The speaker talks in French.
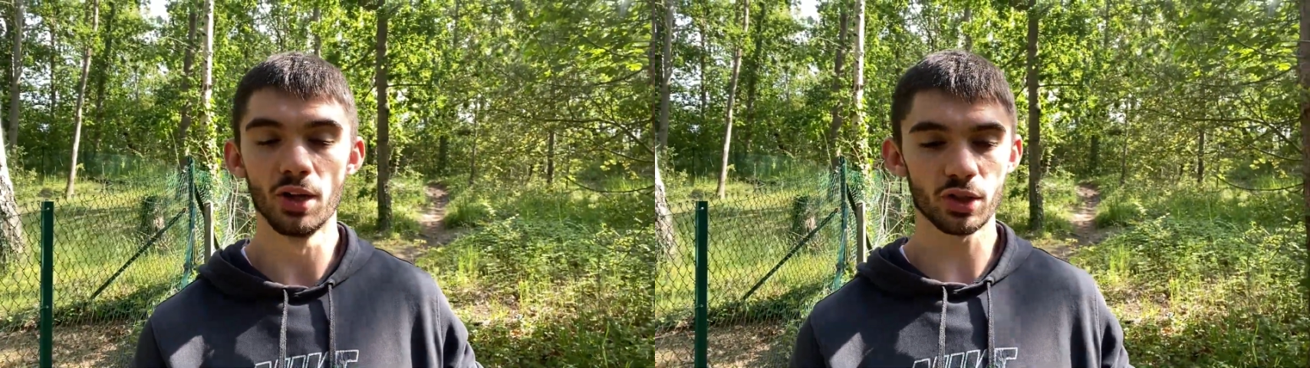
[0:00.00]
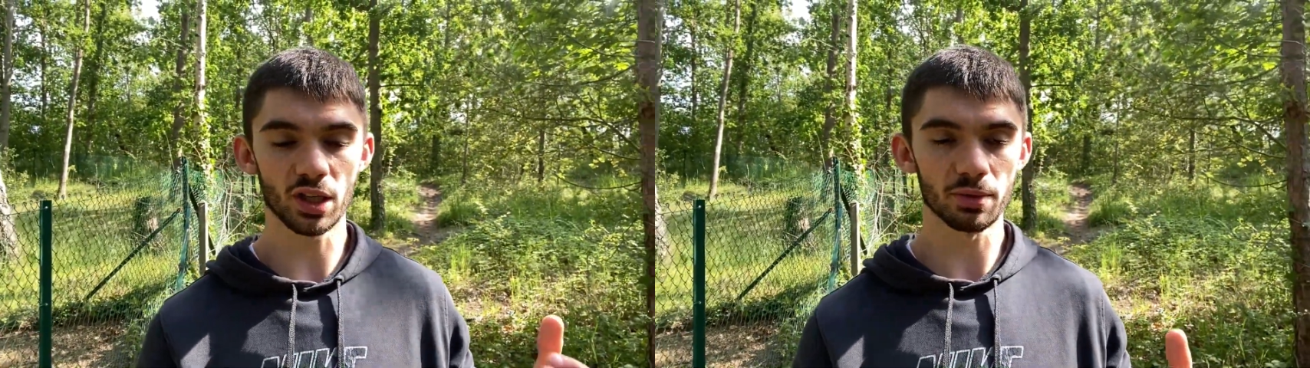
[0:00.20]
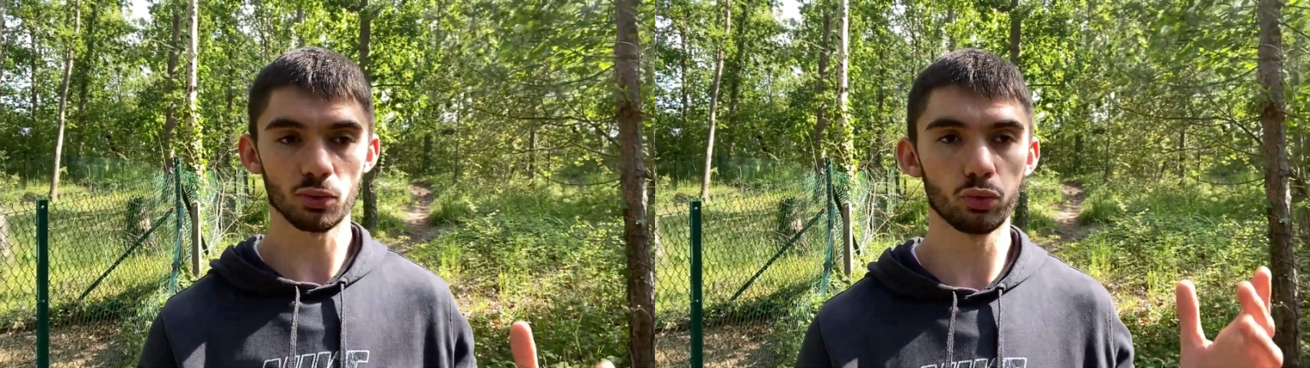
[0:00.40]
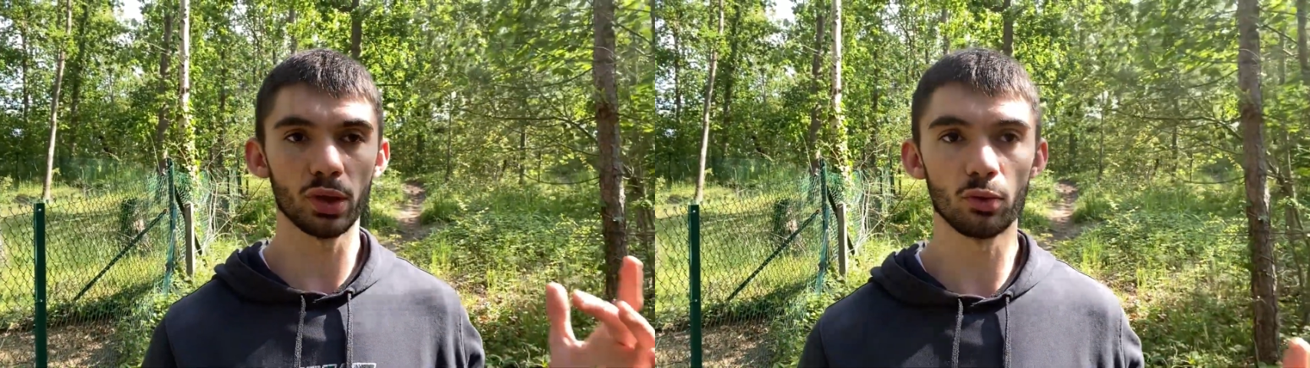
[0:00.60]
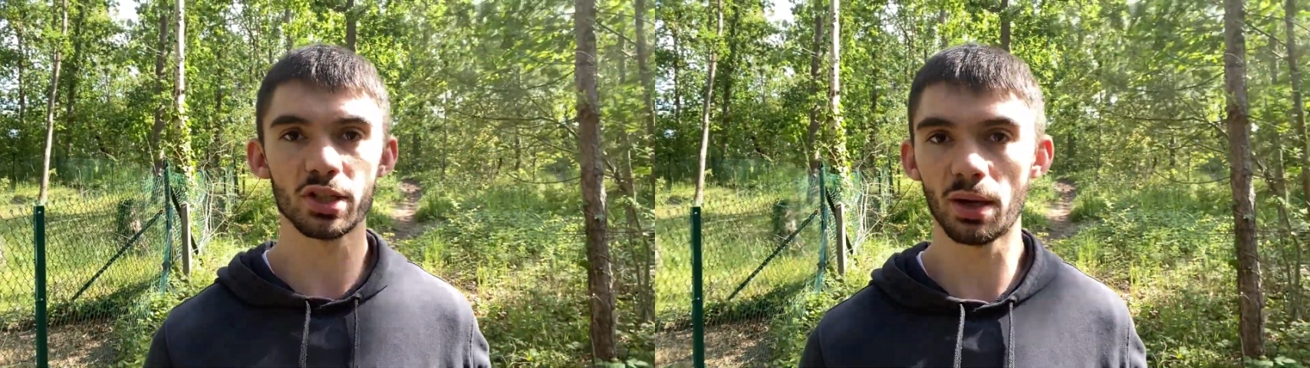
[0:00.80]
j'ai l'impression que tout est
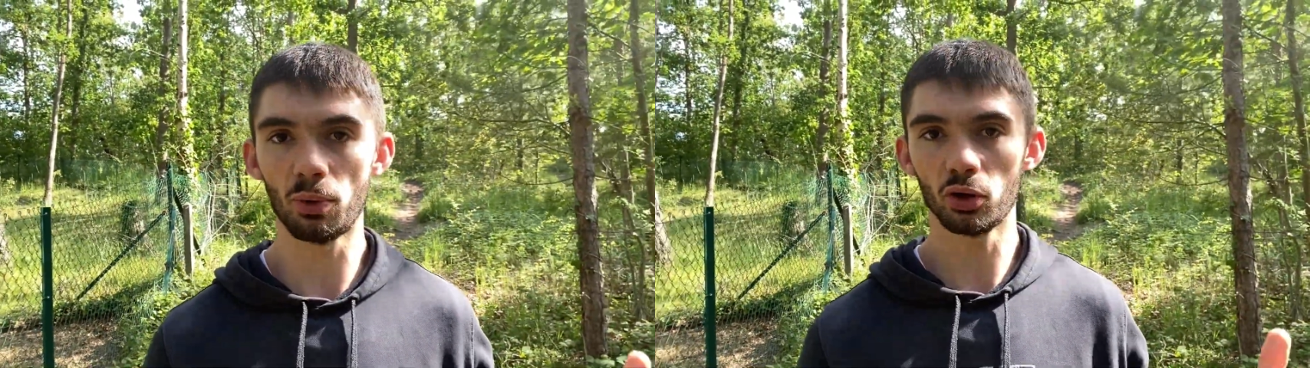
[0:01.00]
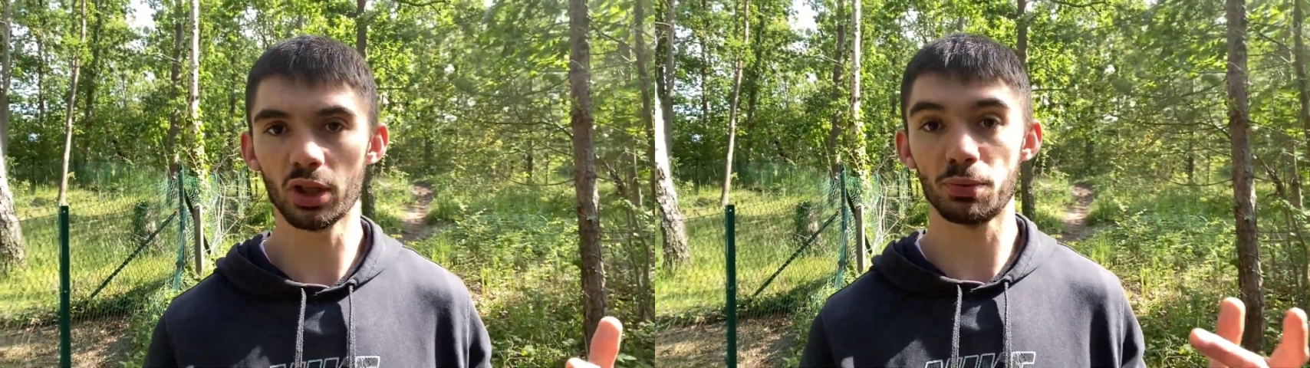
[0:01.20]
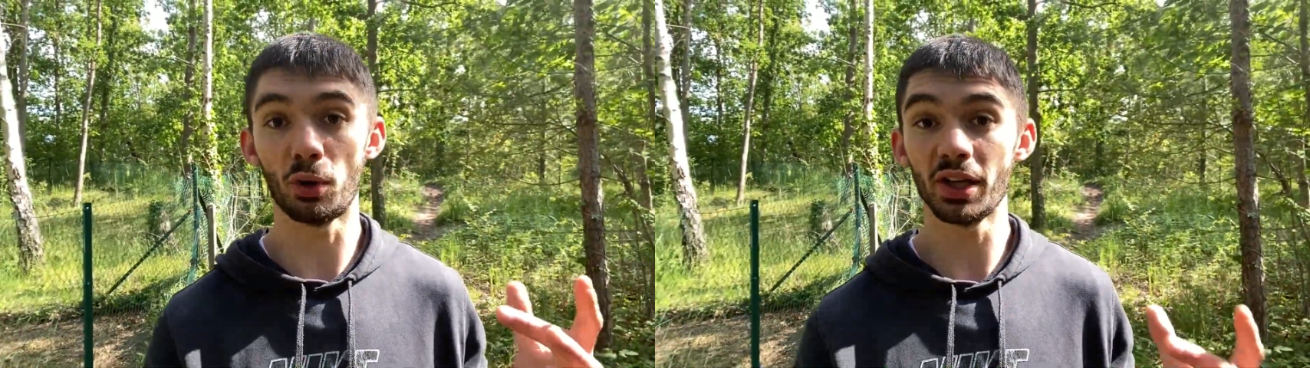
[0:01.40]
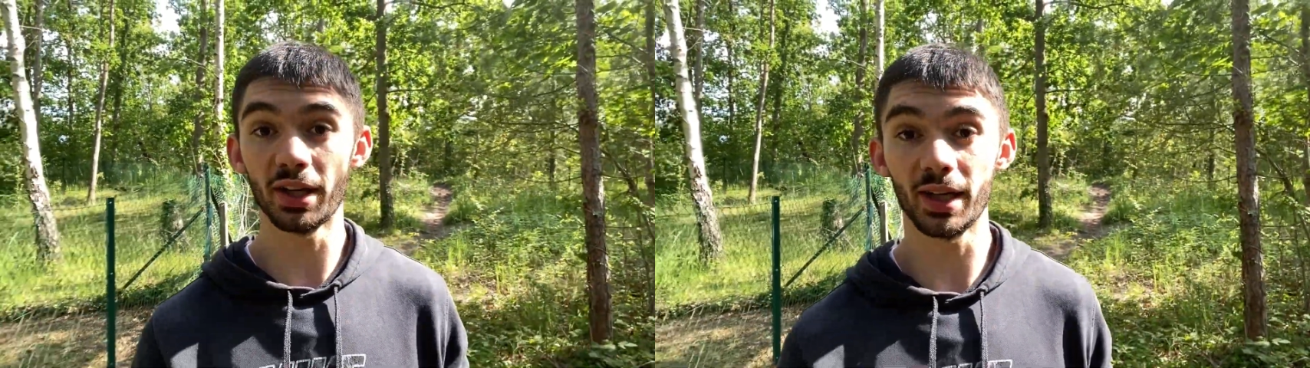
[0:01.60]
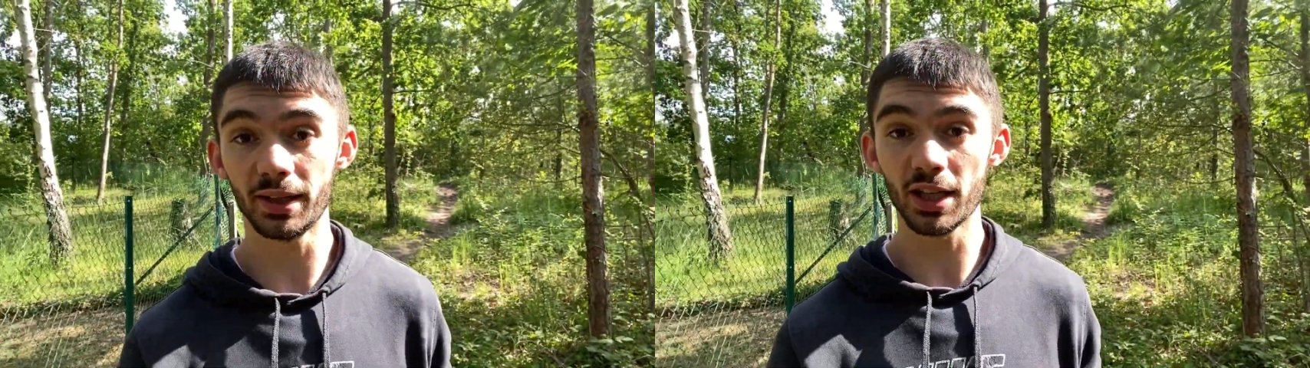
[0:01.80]
aussi important et que je peux rien
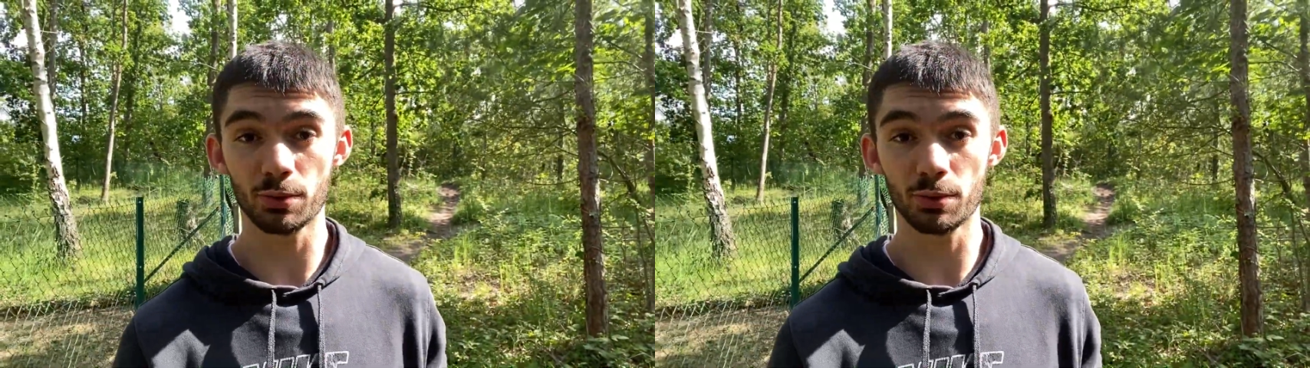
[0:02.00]
arrêter,